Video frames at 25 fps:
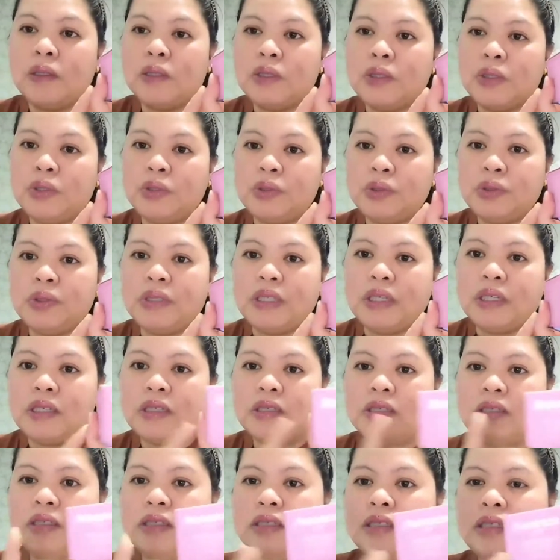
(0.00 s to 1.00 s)
do
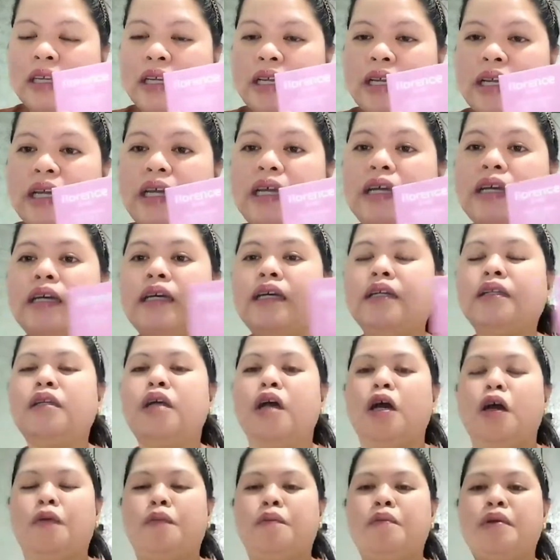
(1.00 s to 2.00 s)
this. Ayan.
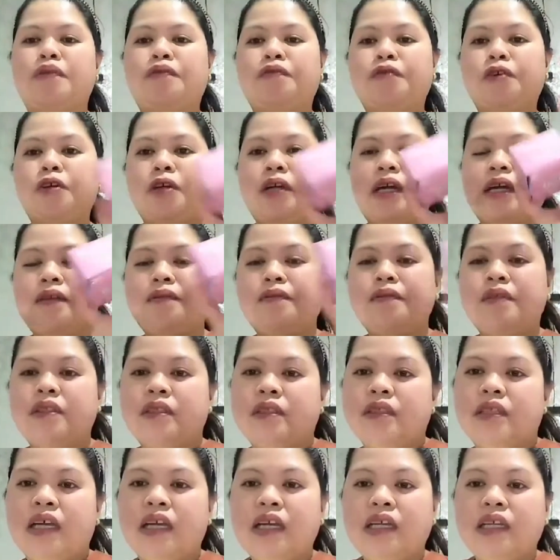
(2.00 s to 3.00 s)
Before
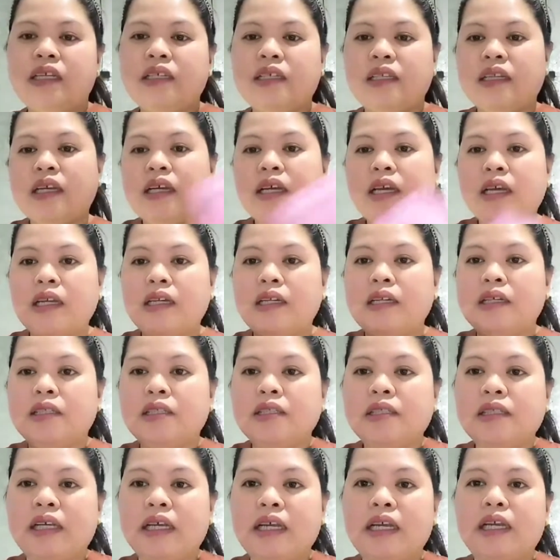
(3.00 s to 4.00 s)
anything
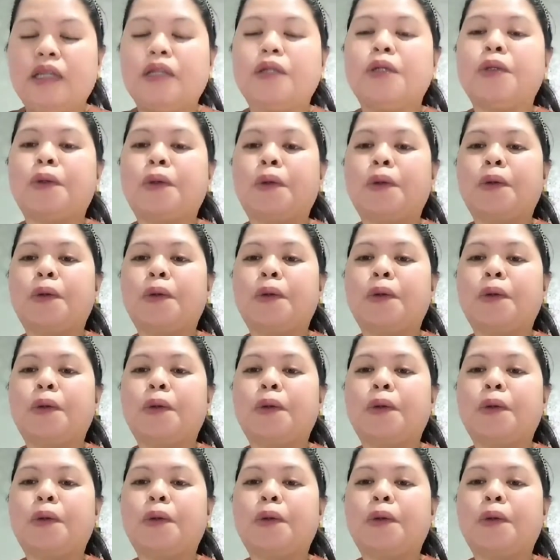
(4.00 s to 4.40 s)
else, ayan,